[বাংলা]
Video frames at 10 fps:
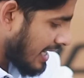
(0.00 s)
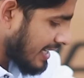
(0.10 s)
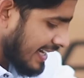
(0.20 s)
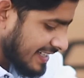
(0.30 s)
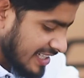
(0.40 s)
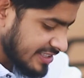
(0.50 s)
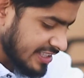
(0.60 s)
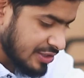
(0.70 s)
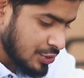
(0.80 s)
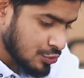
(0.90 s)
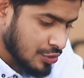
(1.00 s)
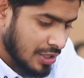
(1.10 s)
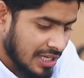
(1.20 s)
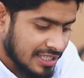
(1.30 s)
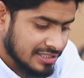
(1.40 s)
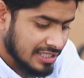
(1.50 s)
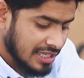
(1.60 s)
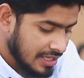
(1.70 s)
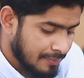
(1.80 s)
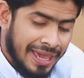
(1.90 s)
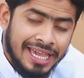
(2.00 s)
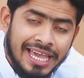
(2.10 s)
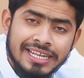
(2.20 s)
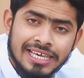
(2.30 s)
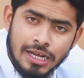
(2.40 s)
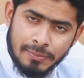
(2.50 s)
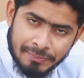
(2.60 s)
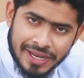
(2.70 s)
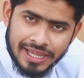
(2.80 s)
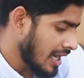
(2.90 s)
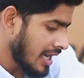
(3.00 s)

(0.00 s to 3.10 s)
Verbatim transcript: আর এটাতে ইউজ করা হয়েছে মেকানিক্যাল ব্রেক